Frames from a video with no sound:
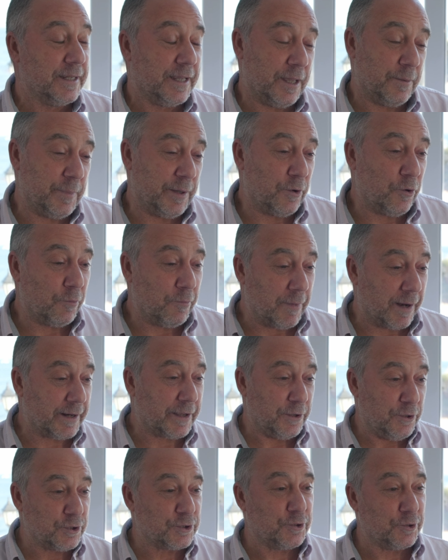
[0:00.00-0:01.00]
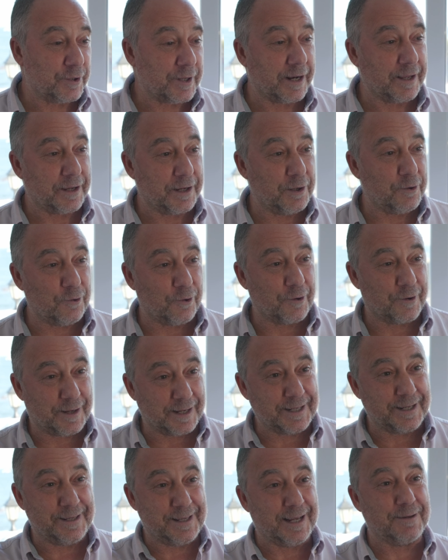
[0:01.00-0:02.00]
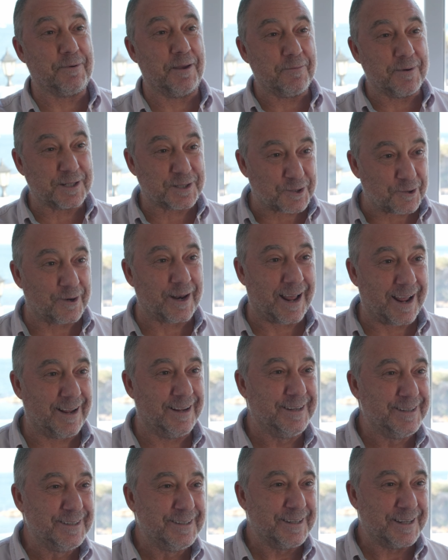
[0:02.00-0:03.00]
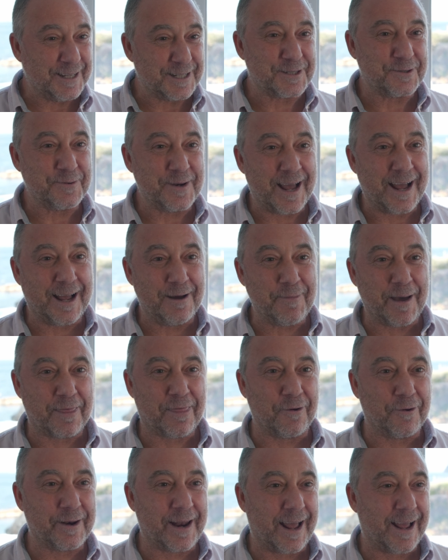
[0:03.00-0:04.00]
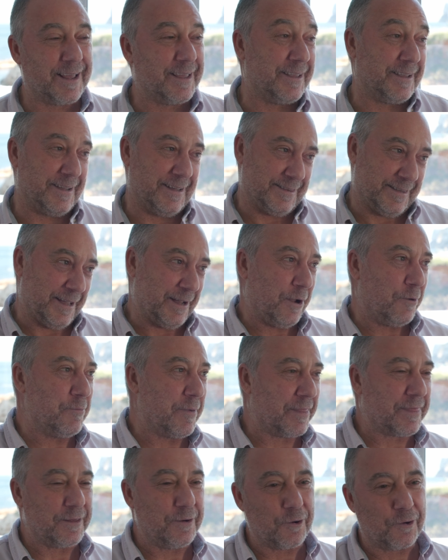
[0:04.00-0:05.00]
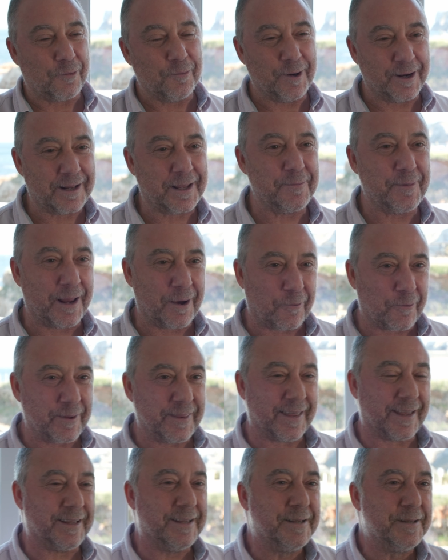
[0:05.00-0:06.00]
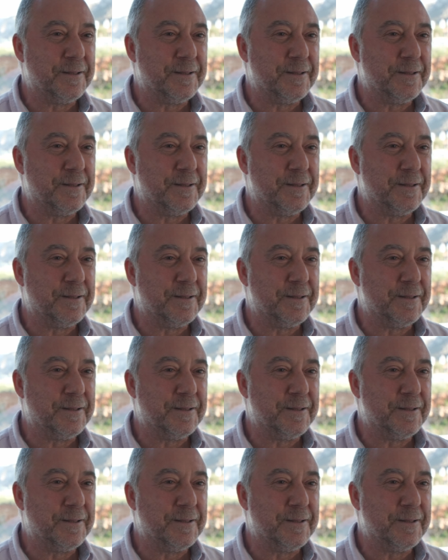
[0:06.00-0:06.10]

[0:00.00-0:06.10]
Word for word: que menos mal que yo estoy tranquilo, que ella vive sola, que es una amazona y que tenga un vecino como él que me la cuide.